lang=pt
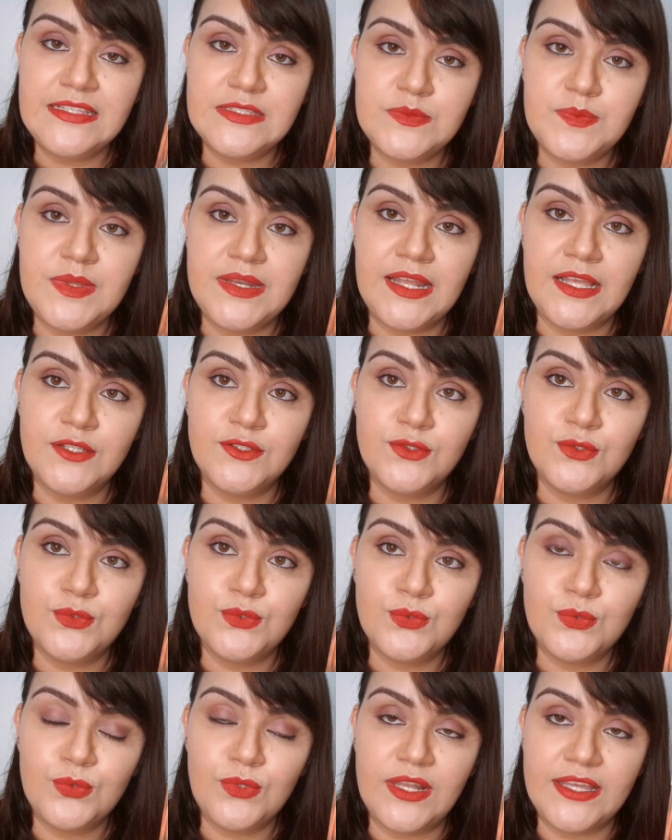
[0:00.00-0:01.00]
inspirado
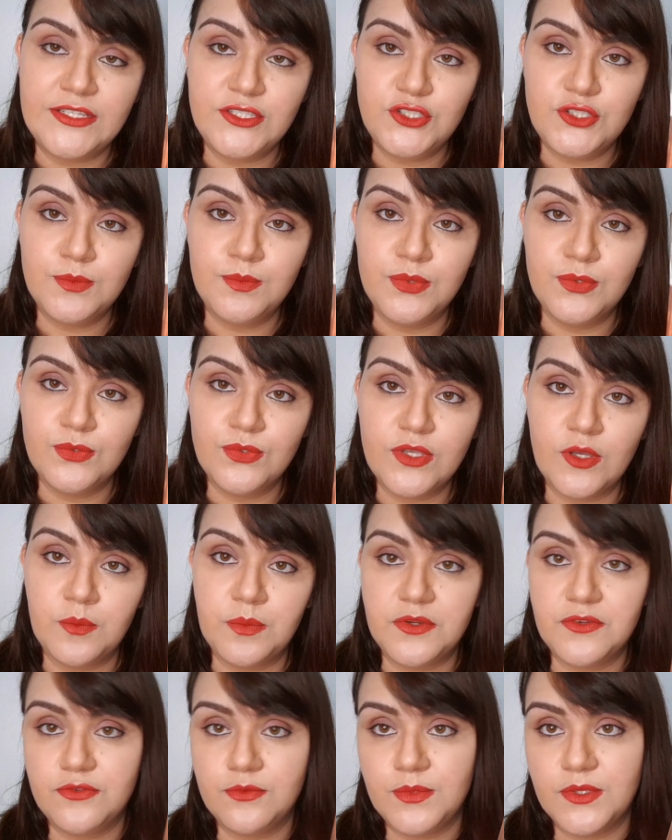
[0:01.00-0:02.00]
no Light Blue, que é
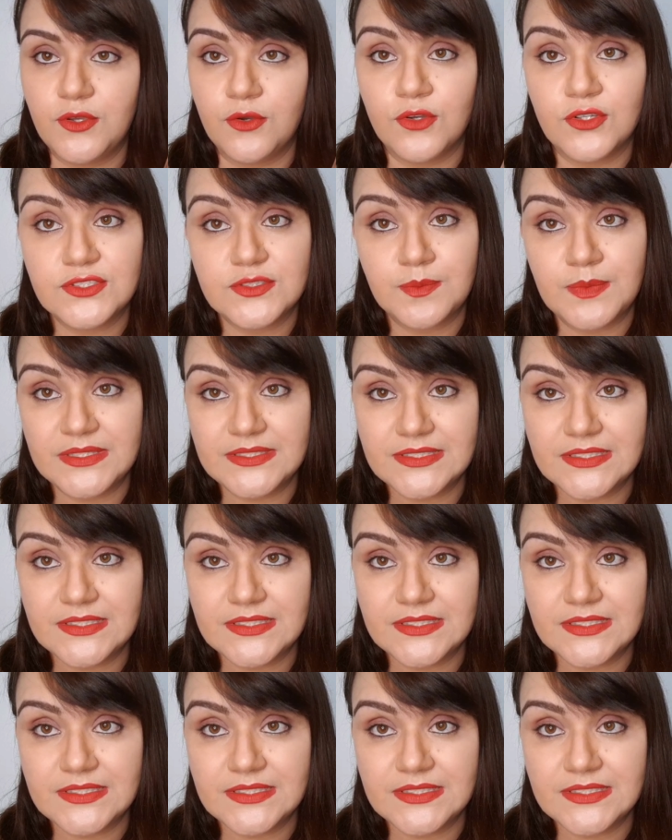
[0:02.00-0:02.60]
um perfume que eu gosto